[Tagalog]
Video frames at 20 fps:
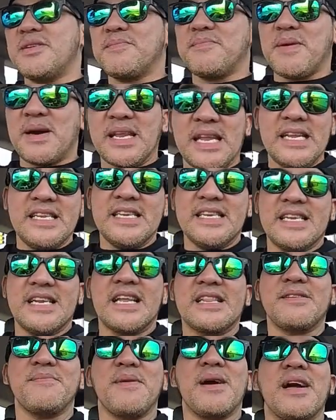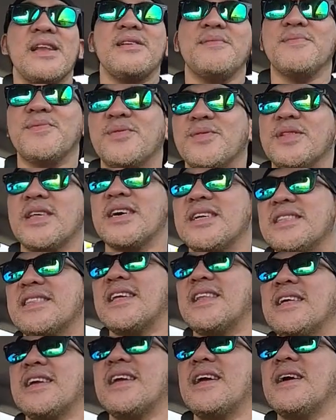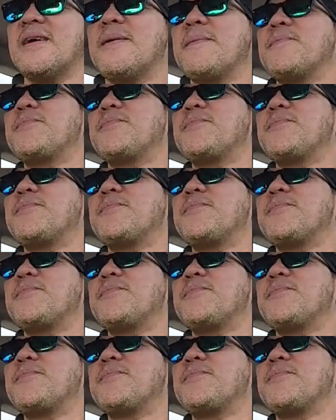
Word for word: para hindi na natin makalimutan talaga.